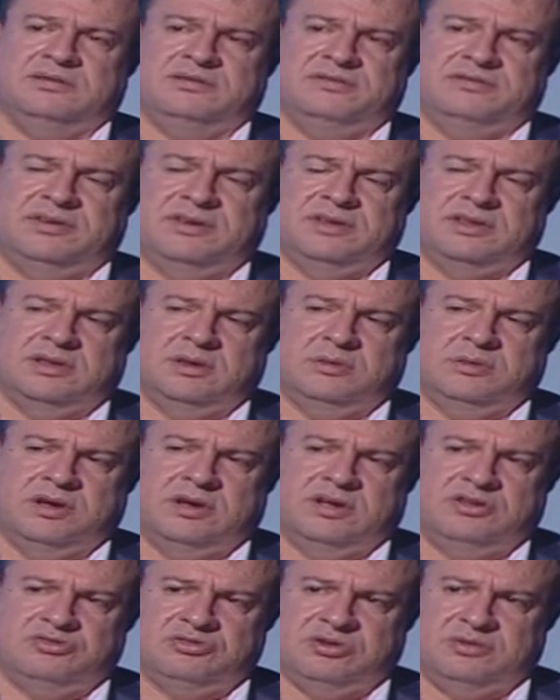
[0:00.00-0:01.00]
في
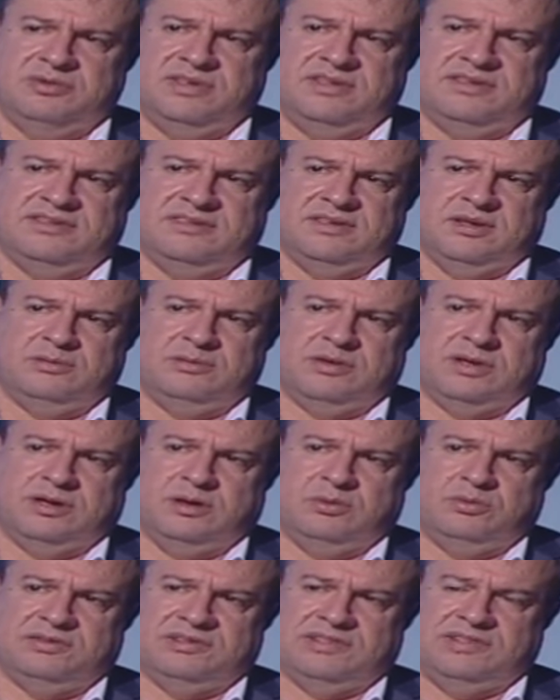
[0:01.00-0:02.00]
نوايا جرميه سابقه
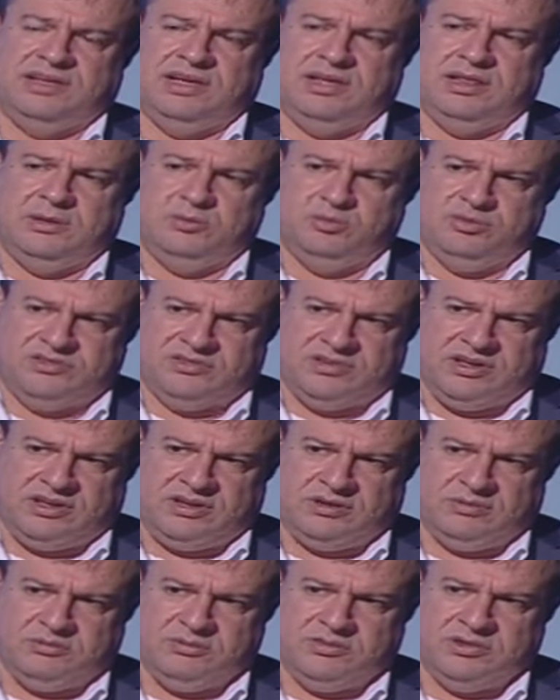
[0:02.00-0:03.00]
واصلاح
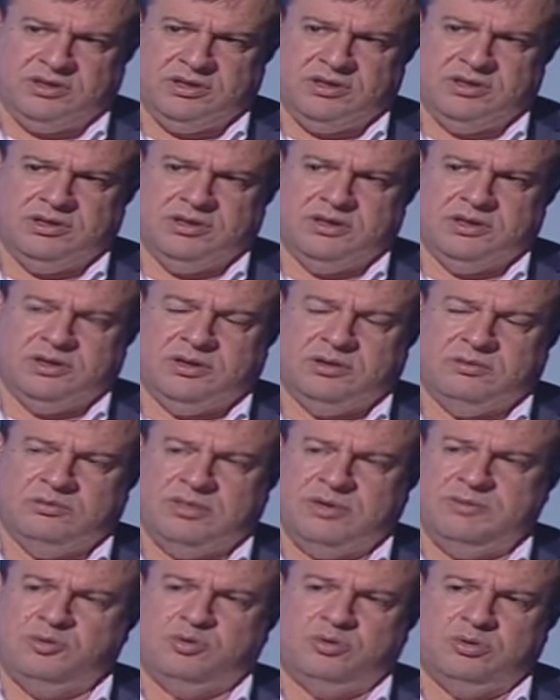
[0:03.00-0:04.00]
المتهم ما
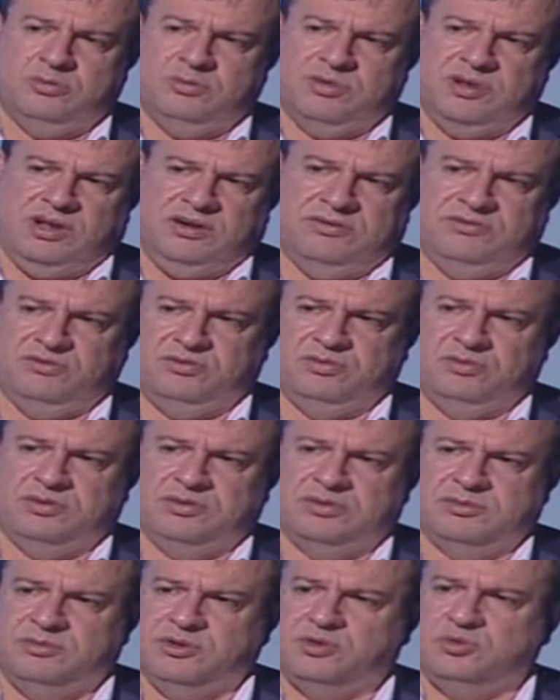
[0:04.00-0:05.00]
بيكون بالعفو
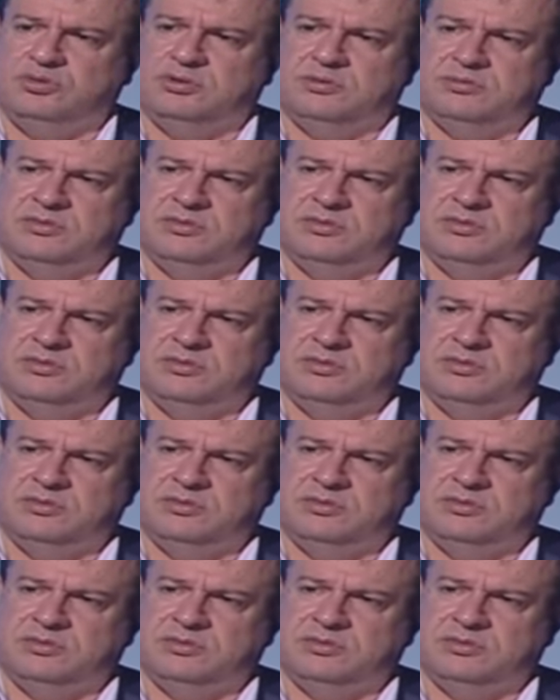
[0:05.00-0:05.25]
بيكون